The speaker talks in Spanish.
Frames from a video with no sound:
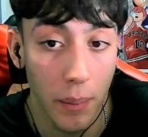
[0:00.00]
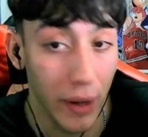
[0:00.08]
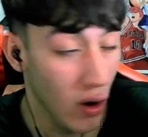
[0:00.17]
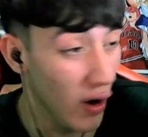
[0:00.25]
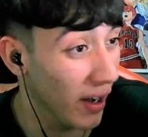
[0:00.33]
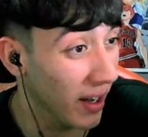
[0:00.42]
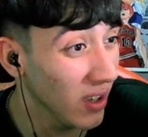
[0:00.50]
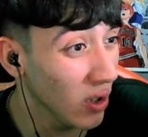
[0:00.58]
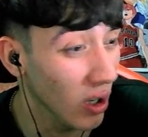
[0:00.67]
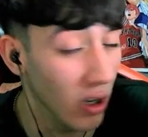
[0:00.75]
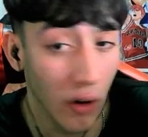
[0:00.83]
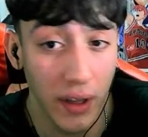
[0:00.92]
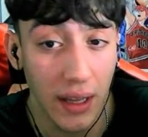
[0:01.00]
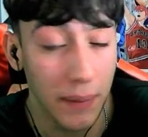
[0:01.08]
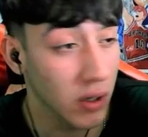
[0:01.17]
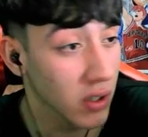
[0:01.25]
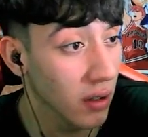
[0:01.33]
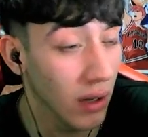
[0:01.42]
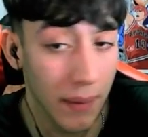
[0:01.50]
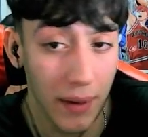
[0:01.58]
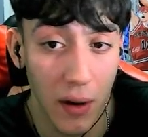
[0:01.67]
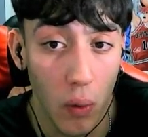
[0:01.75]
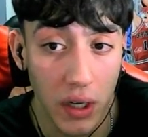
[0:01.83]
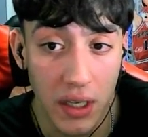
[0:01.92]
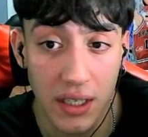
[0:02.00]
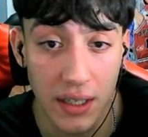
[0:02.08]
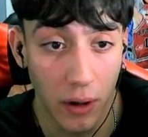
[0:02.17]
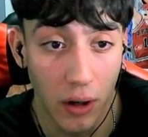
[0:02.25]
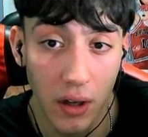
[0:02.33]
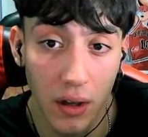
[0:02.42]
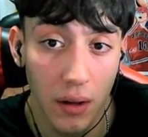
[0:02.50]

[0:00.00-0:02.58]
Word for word: Pero el resto, el 90% de la pelea es buenísimo.